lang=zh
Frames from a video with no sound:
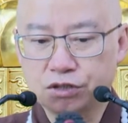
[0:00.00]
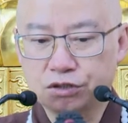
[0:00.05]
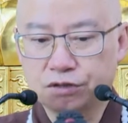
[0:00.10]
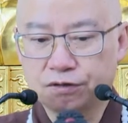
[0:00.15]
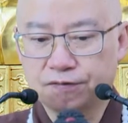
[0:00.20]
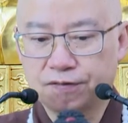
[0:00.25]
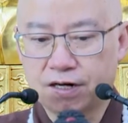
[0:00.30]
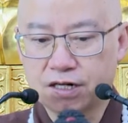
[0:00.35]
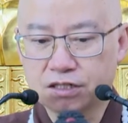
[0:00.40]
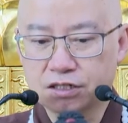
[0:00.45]
就
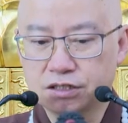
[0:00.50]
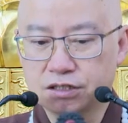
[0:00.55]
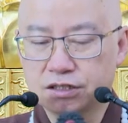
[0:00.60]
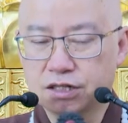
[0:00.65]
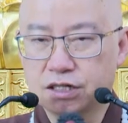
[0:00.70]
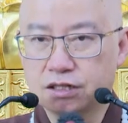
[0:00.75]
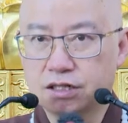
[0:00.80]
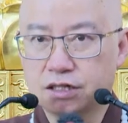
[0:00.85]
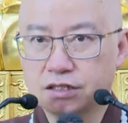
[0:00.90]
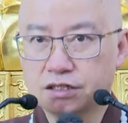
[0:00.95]
发生
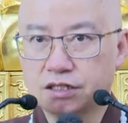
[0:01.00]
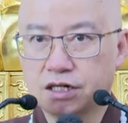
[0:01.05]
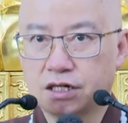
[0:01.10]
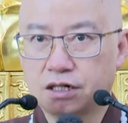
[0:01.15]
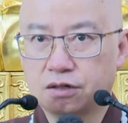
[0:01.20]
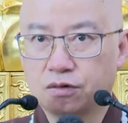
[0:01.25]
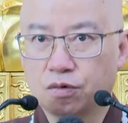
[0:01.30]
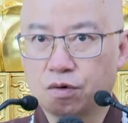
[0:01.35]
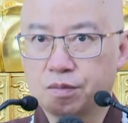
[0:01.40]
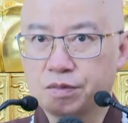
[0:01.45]
在当下。
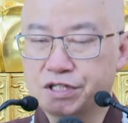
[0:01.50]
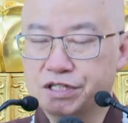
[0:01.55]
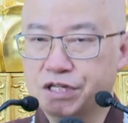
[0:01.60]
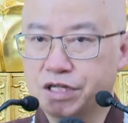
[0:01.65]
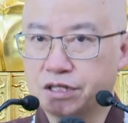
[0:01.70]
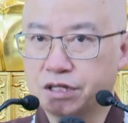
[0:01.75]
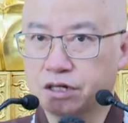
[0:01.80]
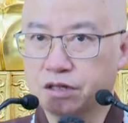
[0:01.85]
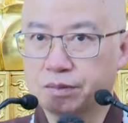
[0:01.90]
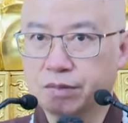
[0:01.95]
我们
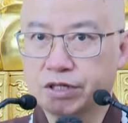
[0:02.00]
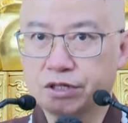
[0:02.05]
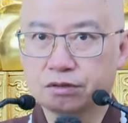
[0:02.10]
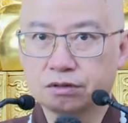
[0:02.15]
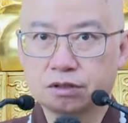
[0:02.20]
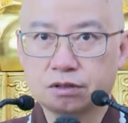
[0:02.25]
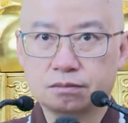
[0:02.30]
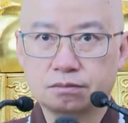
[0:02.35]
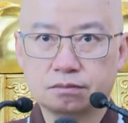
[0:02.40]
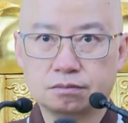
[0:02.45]
见到了没有
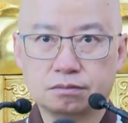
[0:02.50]
呢？